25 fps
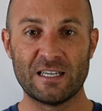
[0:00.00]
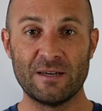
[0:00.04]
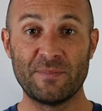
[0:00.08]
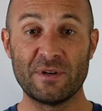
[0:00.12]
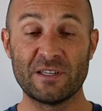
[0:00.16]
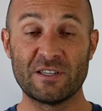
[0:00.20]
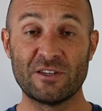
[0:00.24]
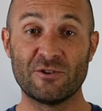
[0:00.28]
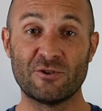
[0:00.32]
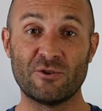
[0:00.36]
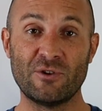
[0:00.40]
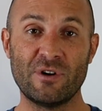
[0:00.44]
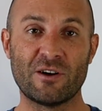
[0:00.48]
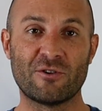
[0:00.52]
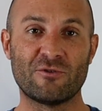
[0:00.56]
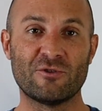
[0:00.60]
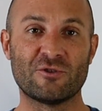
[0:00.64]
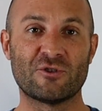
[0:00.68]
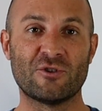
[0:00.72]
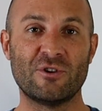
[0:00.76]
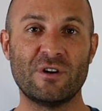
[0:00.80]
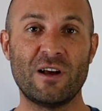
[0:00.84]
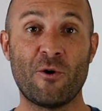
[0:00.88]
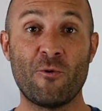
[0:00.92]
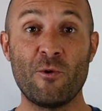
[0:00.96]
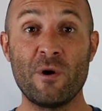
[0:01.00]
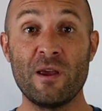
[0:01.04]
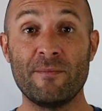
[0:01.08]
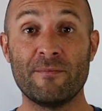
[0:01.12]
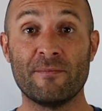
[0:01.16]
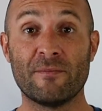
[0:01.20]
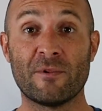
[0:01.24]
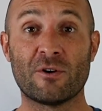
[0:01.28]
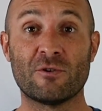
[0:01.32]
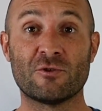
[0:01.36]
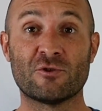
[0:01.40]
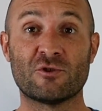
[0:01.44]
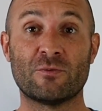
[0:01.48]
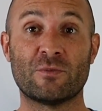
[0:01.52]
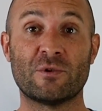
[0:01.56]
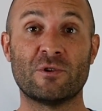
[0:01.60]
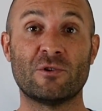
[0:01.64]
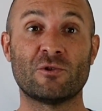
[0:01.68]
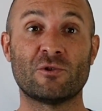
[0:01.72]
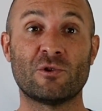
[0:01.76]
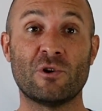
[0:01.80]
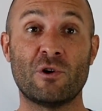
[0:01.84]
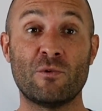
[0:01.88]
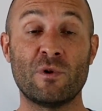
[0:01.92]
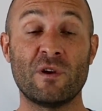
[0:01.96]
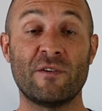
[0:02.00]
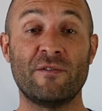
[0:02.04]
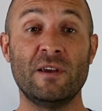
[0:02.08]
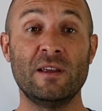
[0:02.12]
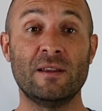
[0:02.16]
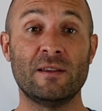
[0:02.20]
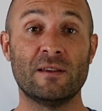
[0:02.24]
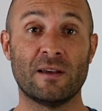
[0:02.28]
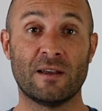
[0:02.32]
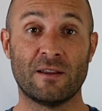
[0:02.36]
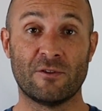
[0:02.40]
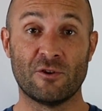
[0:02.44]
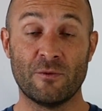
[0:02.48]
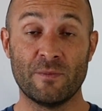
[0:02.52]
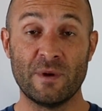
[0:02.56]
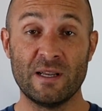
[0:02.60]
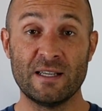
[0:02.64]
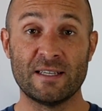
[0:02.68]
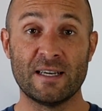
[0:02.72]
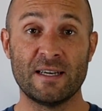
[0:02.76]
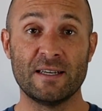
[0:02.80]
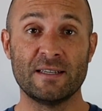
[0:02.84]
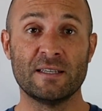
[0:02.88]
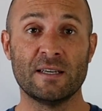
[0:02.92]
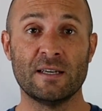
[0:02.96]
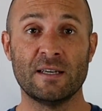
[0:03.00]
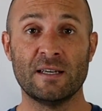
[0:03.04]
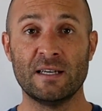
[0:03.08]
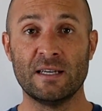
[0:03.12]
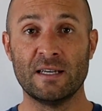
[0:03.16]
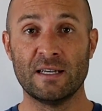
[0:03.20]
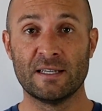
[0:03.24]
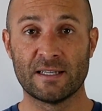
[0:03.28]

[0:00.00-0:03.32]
se presentó la consola Wii con su producto Wii Fit en 2006,